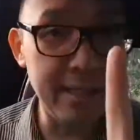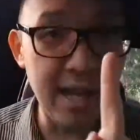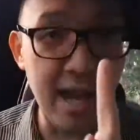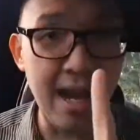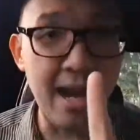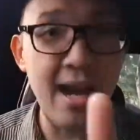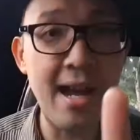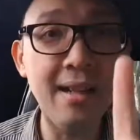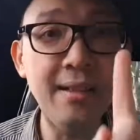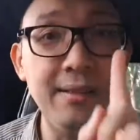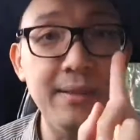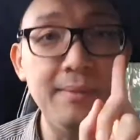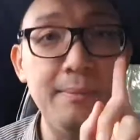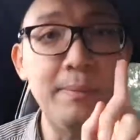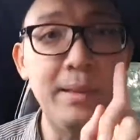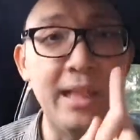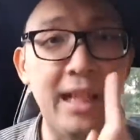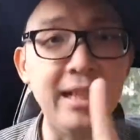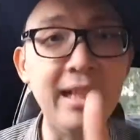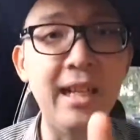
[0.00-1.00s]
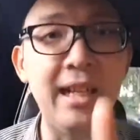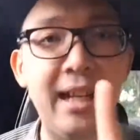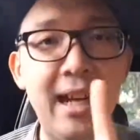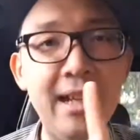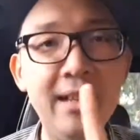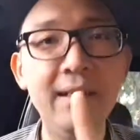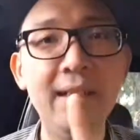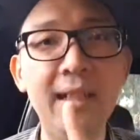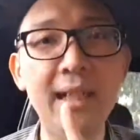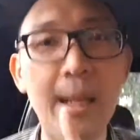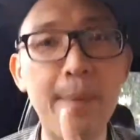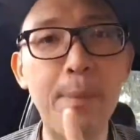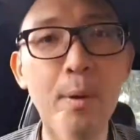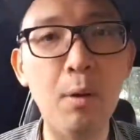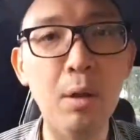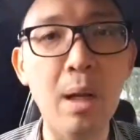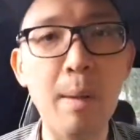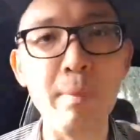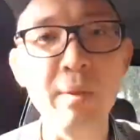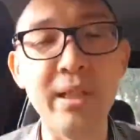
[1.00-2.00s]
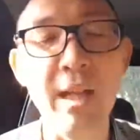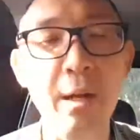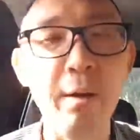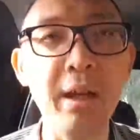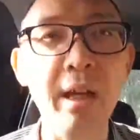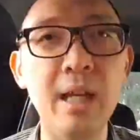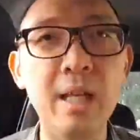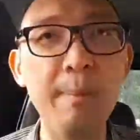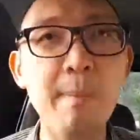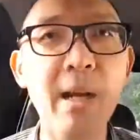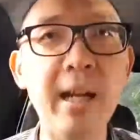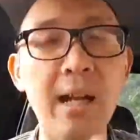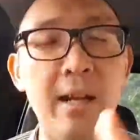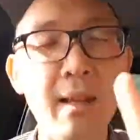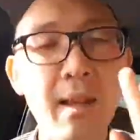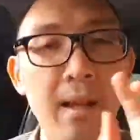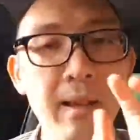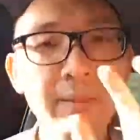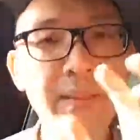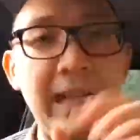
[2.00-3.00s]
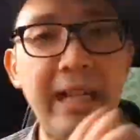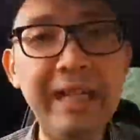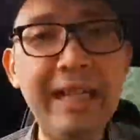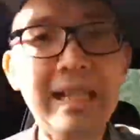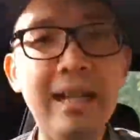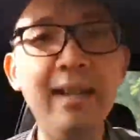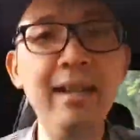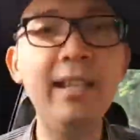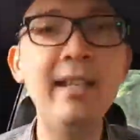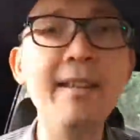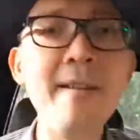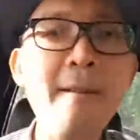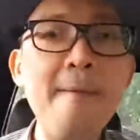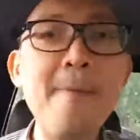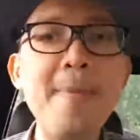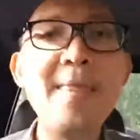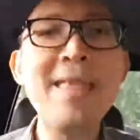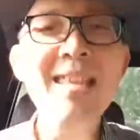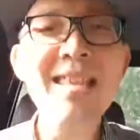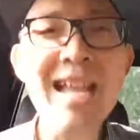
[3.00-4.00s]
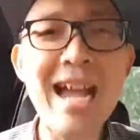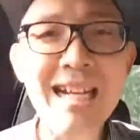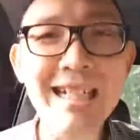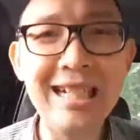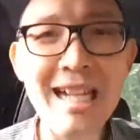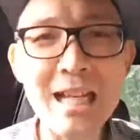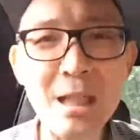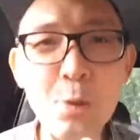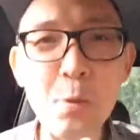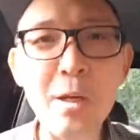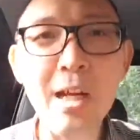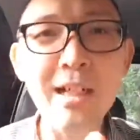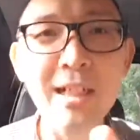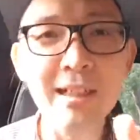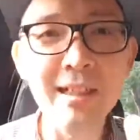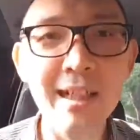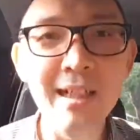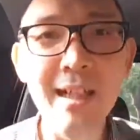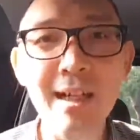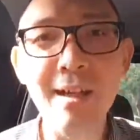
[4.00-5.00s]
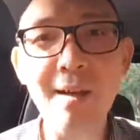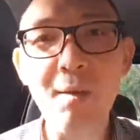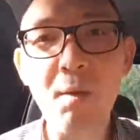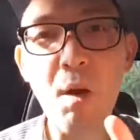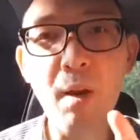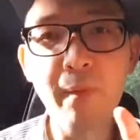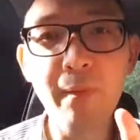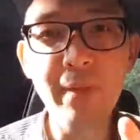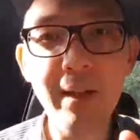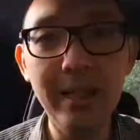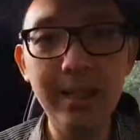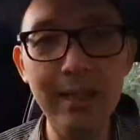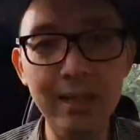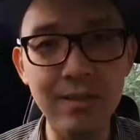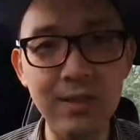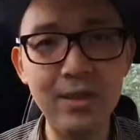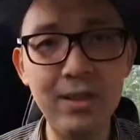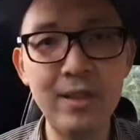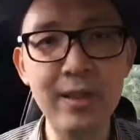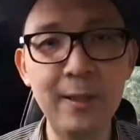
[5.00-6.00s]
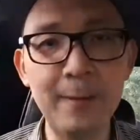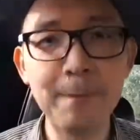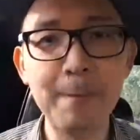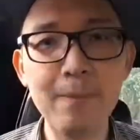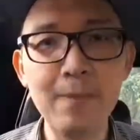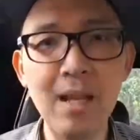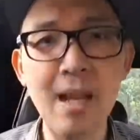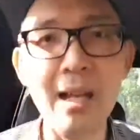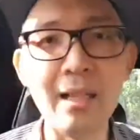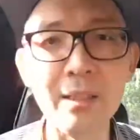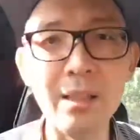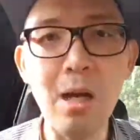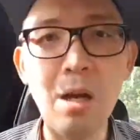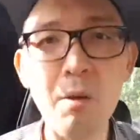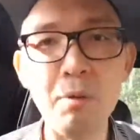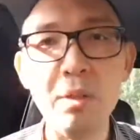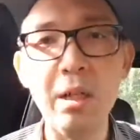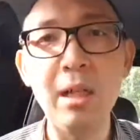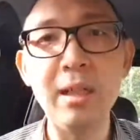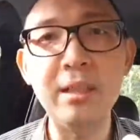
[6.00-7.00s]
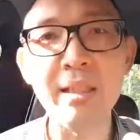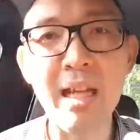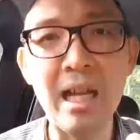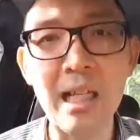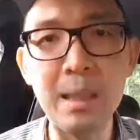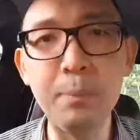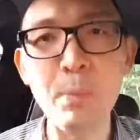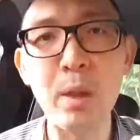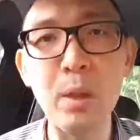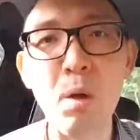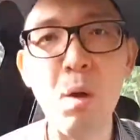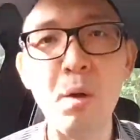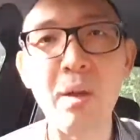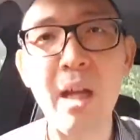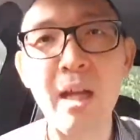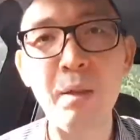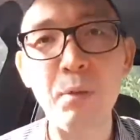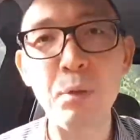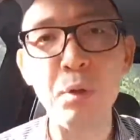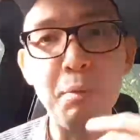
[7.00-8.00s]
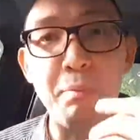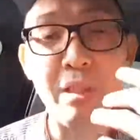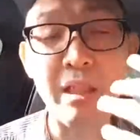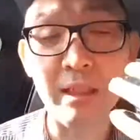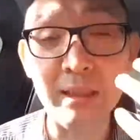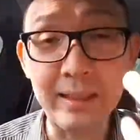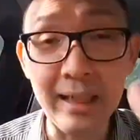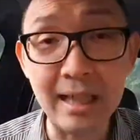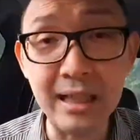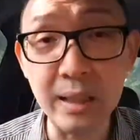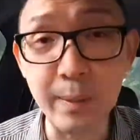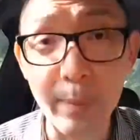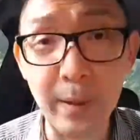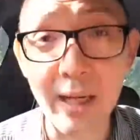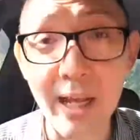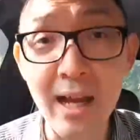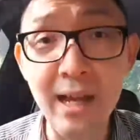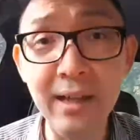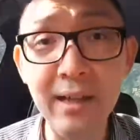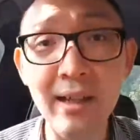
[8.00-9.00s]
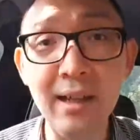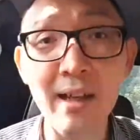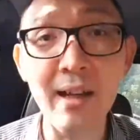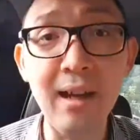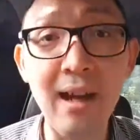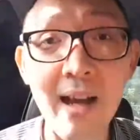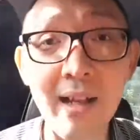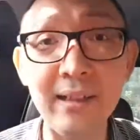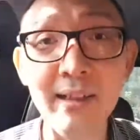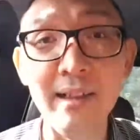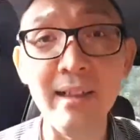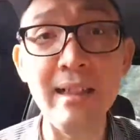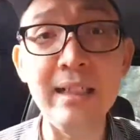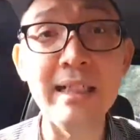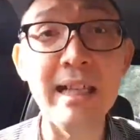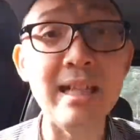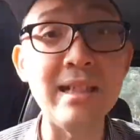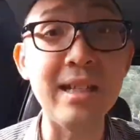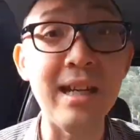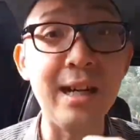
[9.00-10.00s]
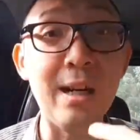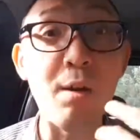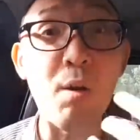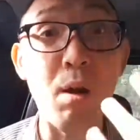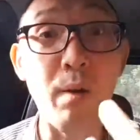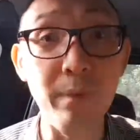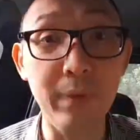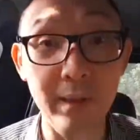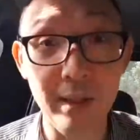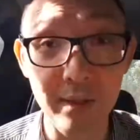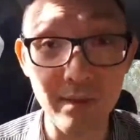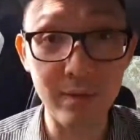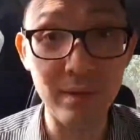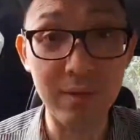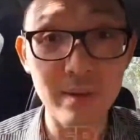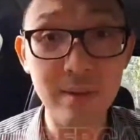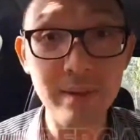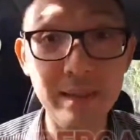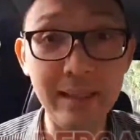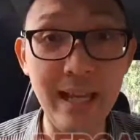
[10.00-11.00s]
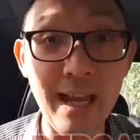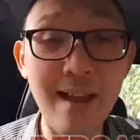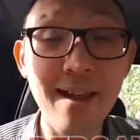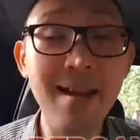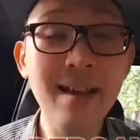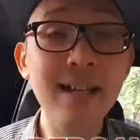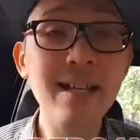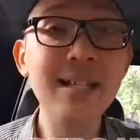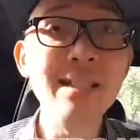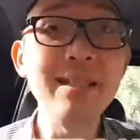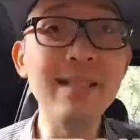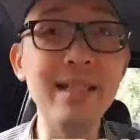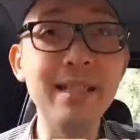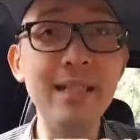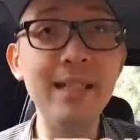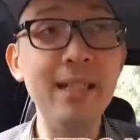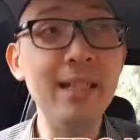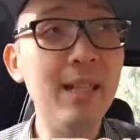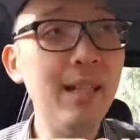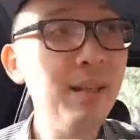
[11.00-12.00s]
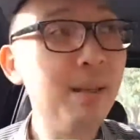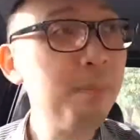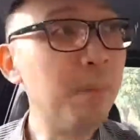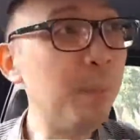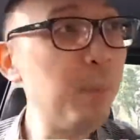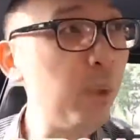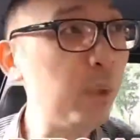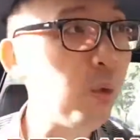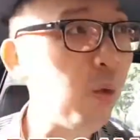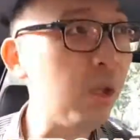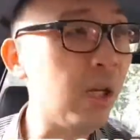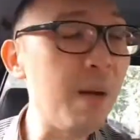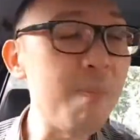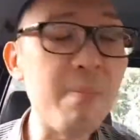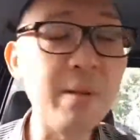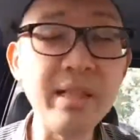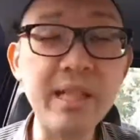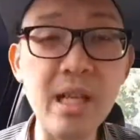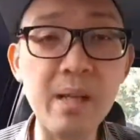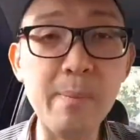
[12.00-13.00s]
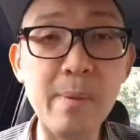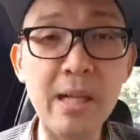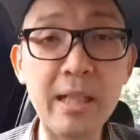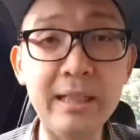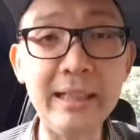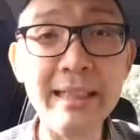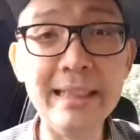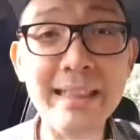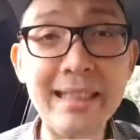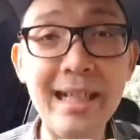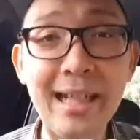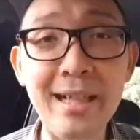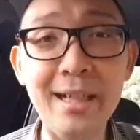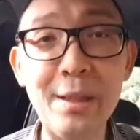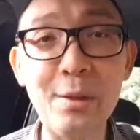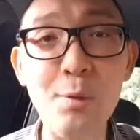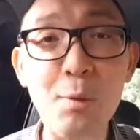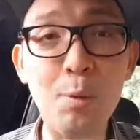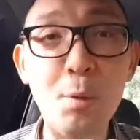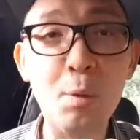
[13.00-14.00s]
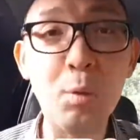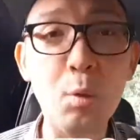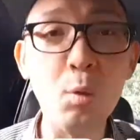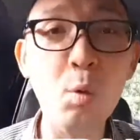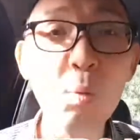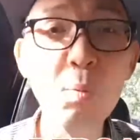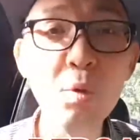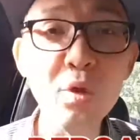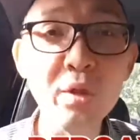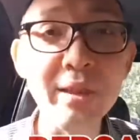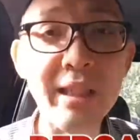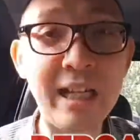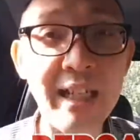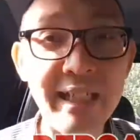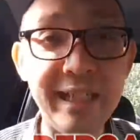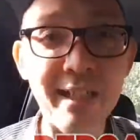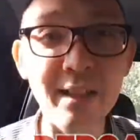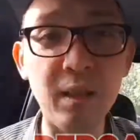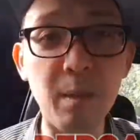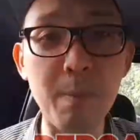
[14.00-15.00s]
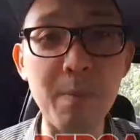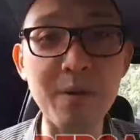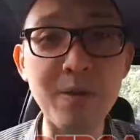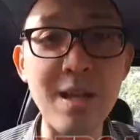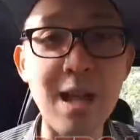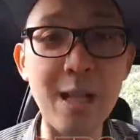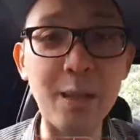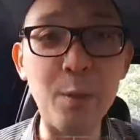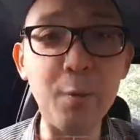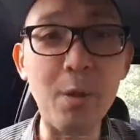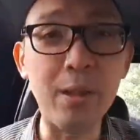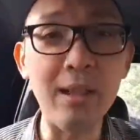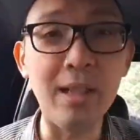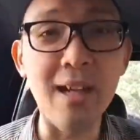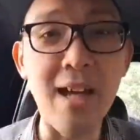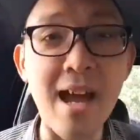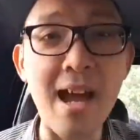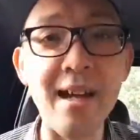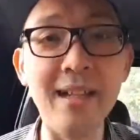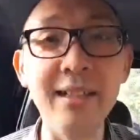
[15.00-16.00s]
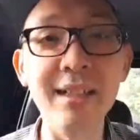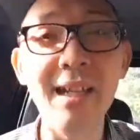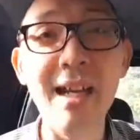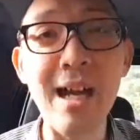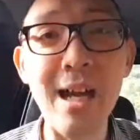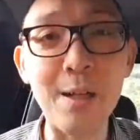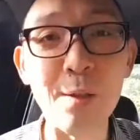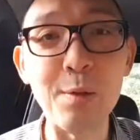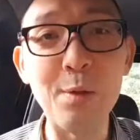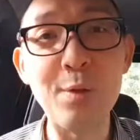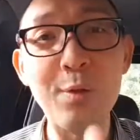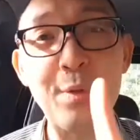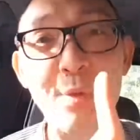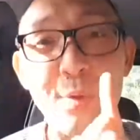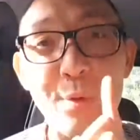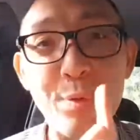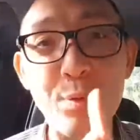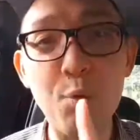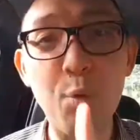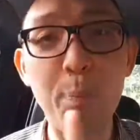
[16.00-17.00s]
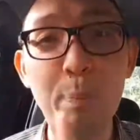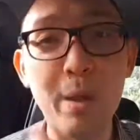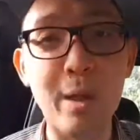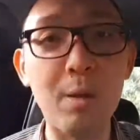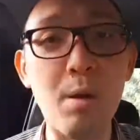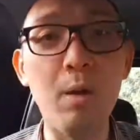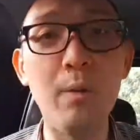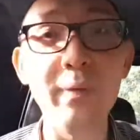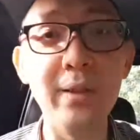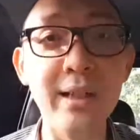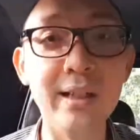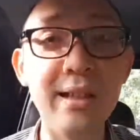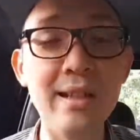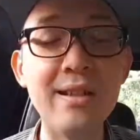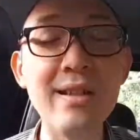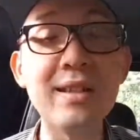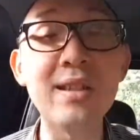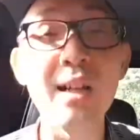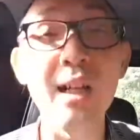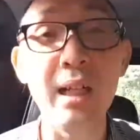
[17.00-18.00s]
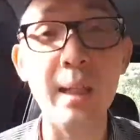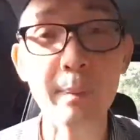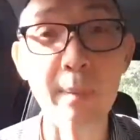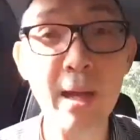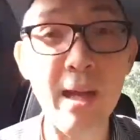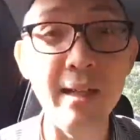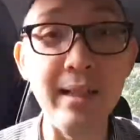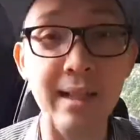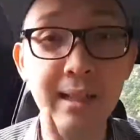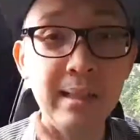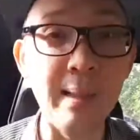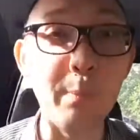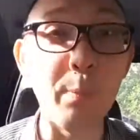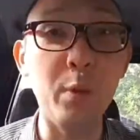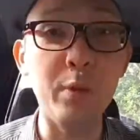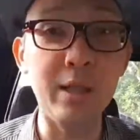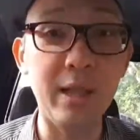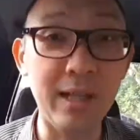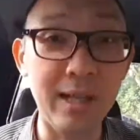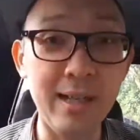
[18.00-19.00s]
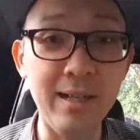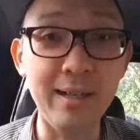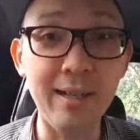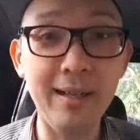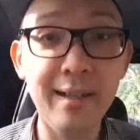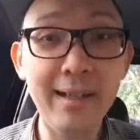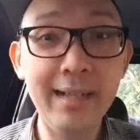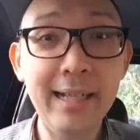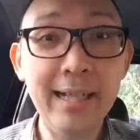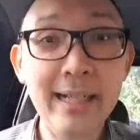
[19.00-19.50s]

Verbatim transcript: Jangan menanyakan kenapa kok nggak percaya. Oke, gimana? Technically yang Anda lakukan adalah confidence atau uh, cara membuat orang untuk menjadi trust kepada Anda adalah dengan cara confidence ya. Jadi membuat orang percaya kepada kita itu rumus teknikal nomor satu adalah Anda harus super confidence terhadap Anda dan produk Anda.